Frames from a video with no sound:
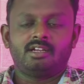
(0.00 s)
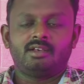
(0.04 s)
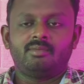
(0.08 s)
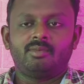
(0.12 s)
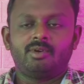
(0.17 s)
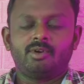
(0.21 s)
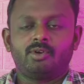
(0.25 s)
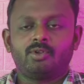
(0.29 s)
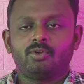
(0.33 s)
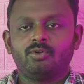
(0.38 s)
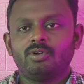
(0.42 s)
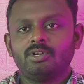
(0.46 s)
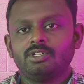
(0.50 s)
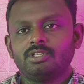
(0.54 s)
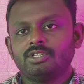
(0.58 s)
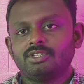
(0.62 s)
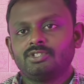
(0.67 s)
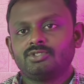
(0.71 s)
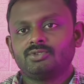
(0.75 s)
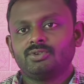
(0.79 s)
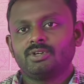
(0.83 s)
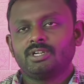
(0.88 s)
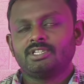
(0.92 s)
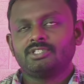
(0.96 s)
நம்ம டுவெல்த்து
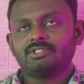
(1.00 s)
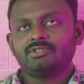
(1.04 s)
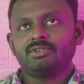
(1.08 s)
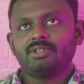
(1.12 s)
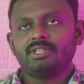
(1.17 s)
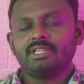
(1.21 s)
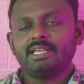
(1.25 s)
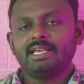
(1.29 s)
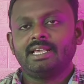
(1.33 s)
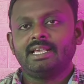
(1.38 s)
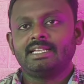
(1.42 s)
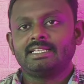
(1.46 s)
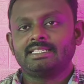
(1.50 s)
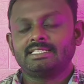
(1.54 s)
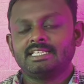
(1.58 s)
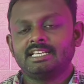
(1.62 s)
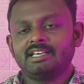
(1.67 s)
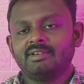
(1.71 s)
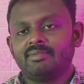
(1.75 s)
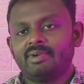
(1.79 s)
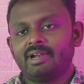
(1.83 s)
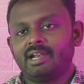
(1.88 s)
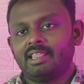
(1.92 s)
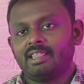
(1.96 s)
ஸ்டூடெண்ட்ஸ் வந்து
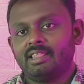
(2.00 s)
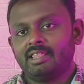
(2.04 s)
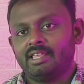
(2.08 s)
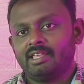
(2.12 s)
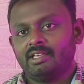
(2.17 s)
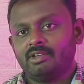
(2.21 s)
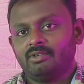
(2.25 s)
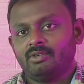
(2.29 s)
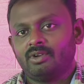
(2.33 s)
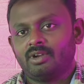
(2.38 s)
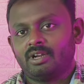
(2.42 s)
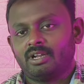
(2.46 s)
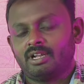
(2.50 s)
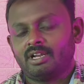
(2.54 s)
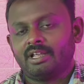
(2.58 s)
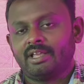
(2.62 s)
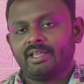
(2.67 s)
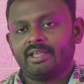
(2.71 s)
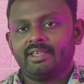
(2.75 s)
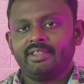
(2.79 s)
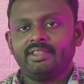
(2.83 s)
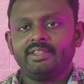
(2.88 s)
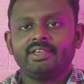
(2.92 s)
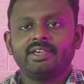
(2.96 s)
எக்ஸாம் எழுதி இவ்வளோ
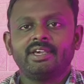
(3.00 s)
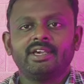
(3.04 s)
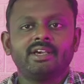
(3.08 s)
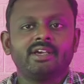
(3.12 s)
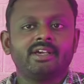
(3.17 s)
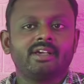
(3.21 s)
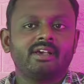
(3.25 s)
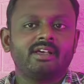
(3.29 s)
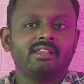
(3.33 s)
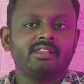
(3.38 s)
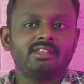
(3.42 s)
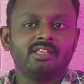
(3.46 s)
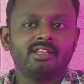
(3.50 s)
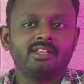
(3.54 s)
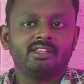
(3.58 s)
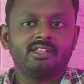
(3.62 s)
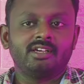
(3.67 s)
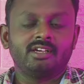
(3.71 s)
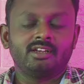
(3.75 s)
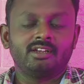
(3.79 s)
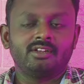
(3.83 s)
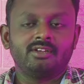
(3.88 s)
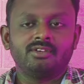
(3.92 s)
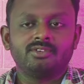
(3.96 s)
நாளாக எதுக்காக
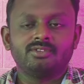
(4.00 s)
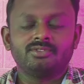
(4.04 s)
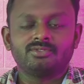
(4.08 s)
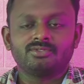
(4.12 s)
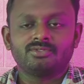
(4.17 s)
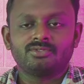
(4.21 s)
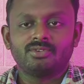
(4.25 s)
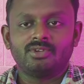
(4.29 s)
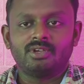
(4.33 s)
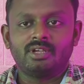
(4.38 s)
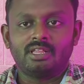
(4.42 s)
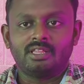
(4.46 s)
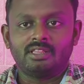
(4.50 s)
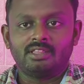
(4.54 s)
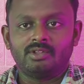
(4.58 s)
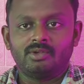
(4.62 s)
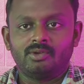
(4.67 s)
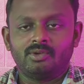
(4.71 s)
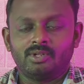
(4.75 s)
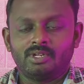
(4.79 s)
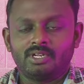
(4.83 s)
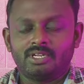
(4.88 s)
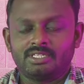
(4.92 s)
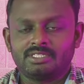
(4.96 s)
காத்திருந்தாங்களோ ஸோ அந்த
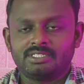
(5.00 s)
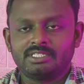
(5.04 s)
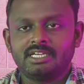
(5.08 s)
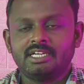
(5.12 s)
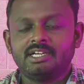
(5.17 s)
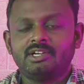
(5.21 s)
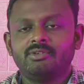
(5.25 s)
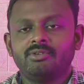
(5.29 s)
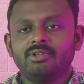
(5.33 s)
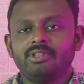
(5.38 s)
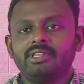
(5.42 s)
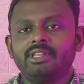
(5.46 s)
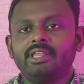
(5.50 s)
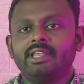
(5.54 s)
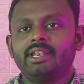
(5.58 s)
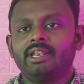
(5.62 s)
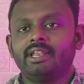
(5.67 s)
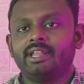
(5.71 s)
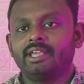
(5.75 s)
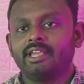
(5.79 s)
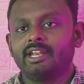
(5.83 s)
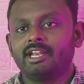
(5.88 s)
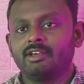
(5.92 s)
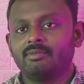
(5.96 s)
ஒரு ரிசல்ட் வந்து
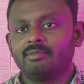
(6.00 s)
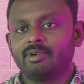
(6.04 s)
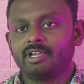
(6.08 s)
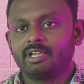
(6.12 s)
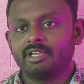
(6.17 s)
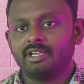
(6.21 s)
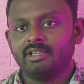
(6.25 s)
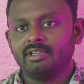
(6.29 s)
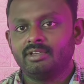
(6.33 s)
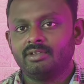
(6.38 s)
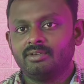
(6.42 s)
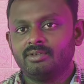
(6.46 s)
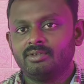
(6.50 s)
இன்றைக்கி நமக்கு